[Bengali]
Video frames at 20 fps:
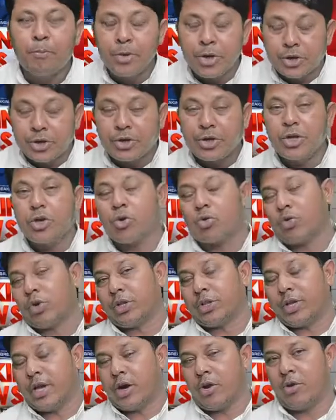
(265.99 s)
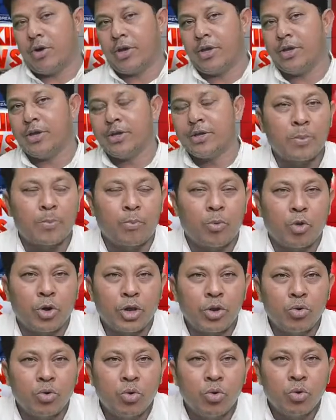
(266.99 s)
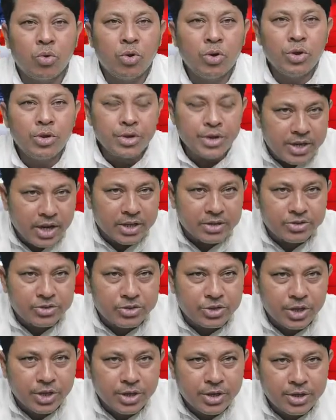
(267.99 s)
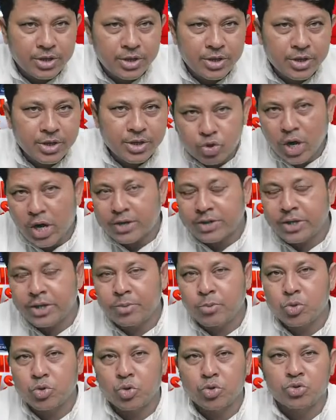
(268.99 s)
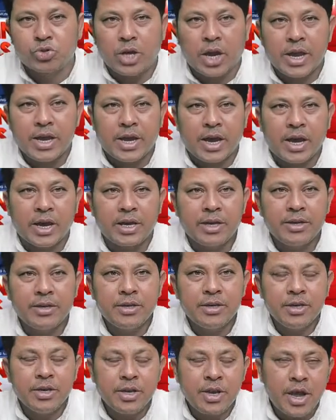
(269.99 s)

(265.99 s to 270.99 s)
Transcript: বিক্রিও করে দেয়া হয় তারপরেও এই রাজ্যের গুজরাটের মতো জায়গায়